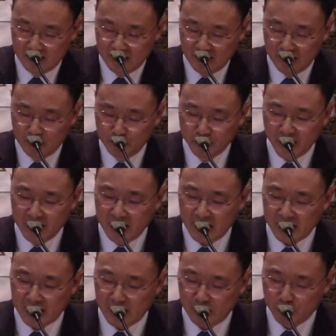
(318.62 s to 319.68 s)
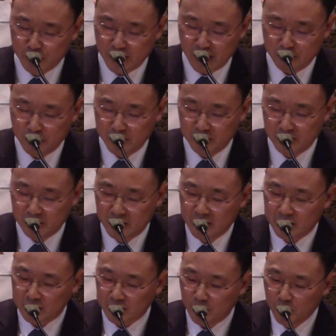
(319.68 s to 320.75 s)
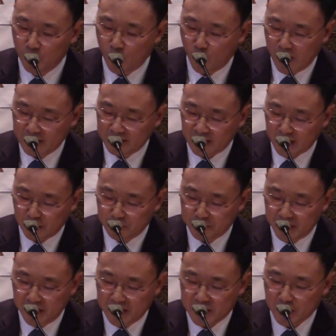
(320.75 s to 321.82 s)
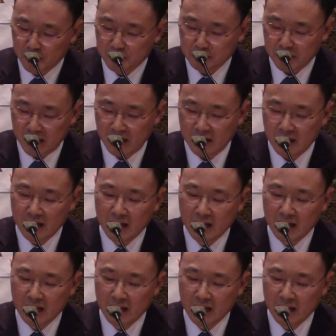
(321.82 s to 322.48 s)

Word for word: 이분의 이야기가 뭐냐면 성공한 사람들이 정말